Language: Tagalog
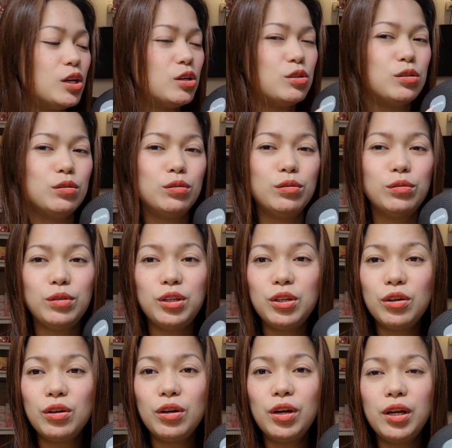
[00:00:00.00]
So,
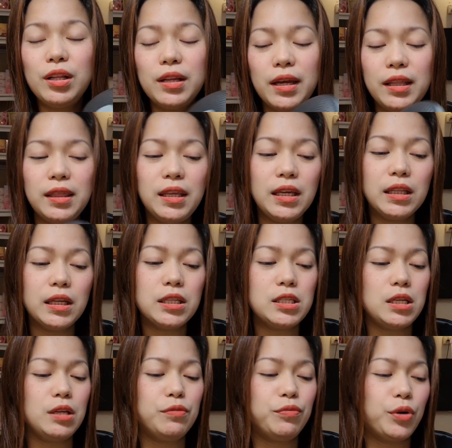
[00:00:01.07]
yun. I think
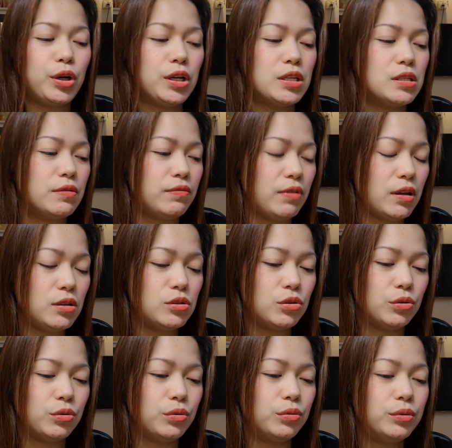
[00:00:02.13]
that's it for this
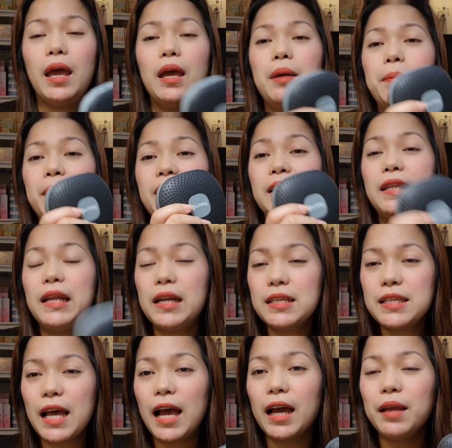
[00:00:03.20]
video. Pinadala
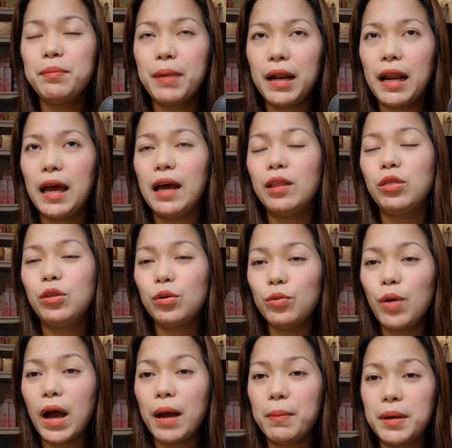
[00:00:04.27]
sa akin pala
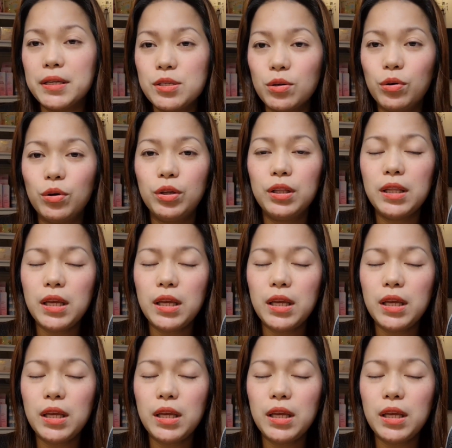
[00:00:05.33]
through Amazon